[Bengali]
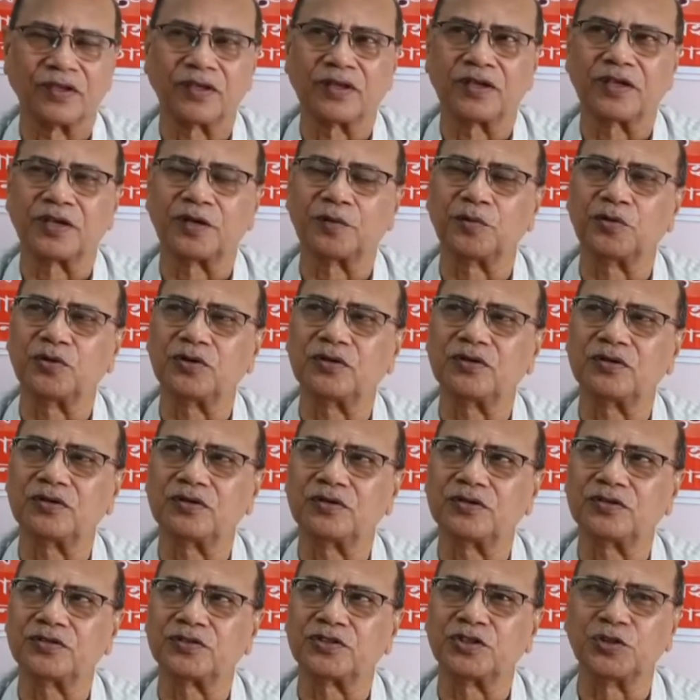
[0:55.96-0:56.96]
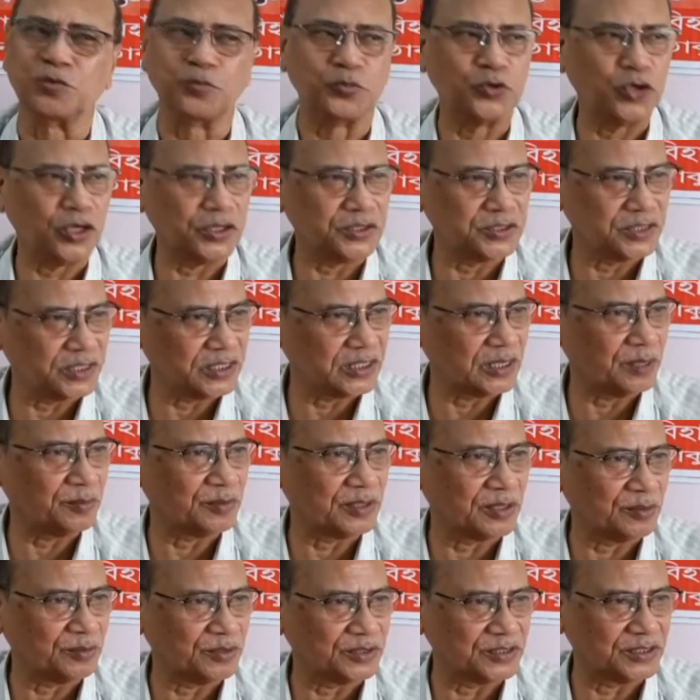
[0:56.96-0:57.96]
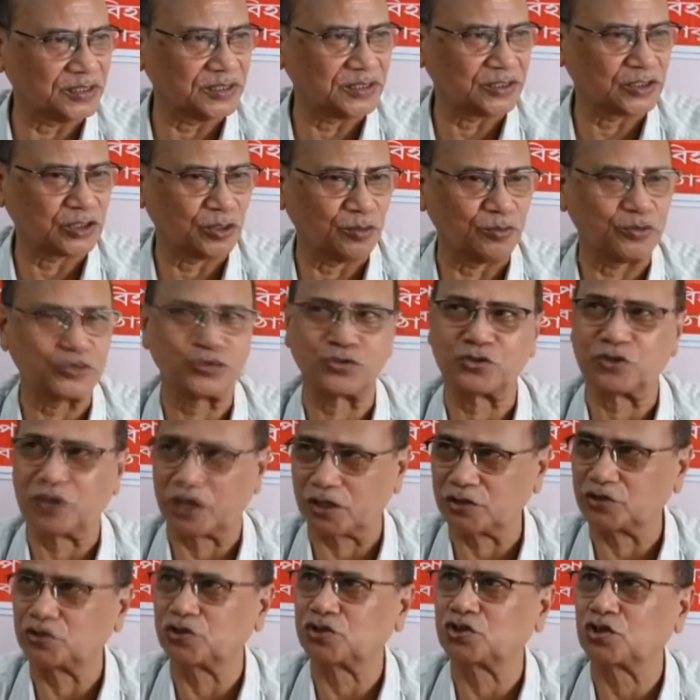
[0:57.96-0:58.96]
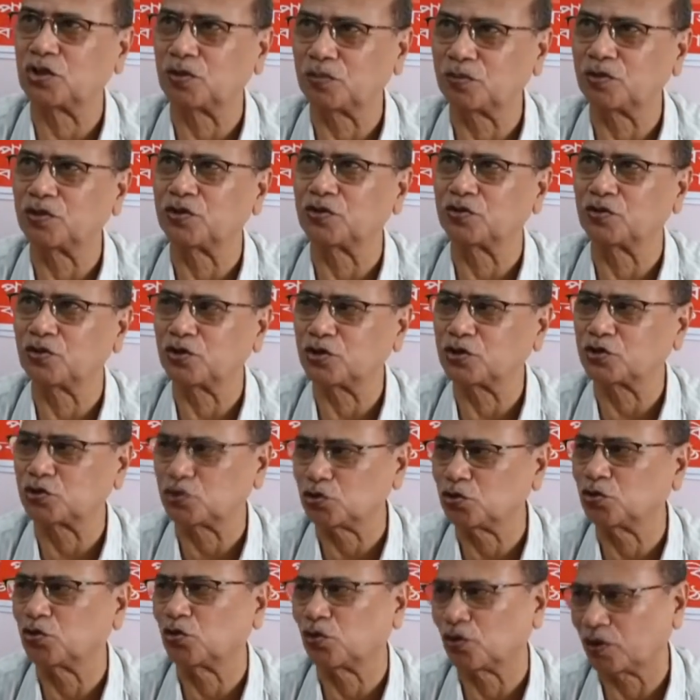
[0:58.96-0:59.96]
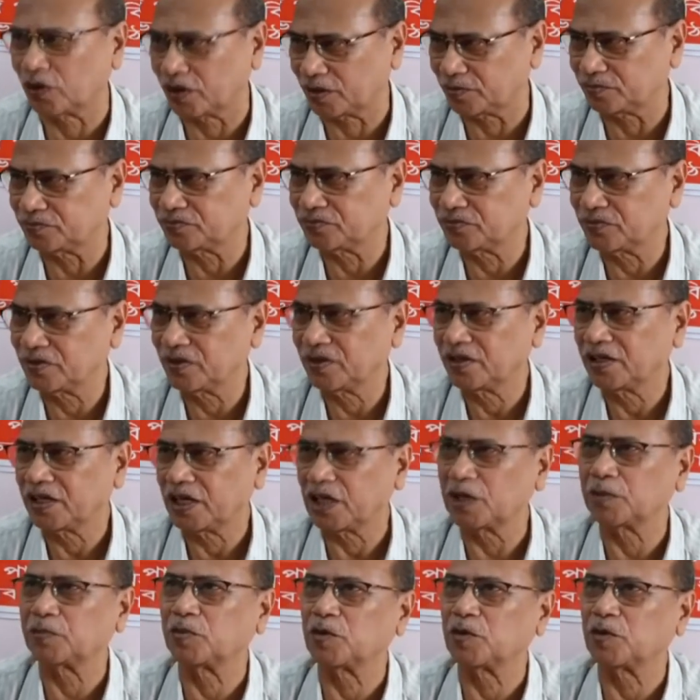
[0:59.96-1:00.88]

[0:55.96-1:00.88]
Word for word: এবং ত্রিপুরা দিয়েই আমরা আমাদের সমস্ত রাজ্য সম্মেলনগুলো শুরু করলাম এরপর